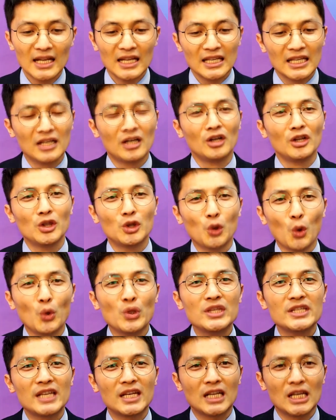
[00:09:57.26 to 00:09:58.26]
이런
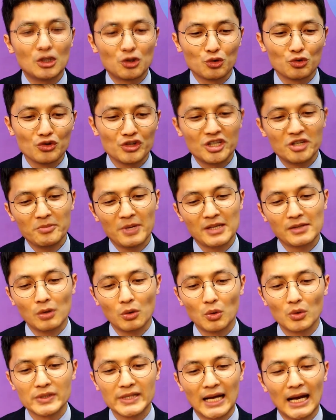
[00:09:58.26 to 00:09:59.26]
논쟁의 중심에
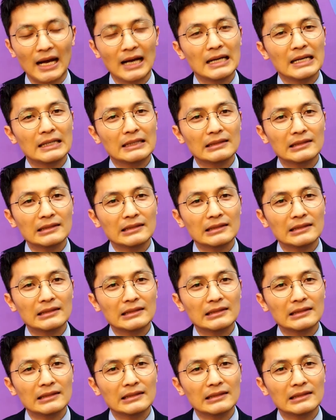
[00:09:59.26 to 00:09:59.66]
서고자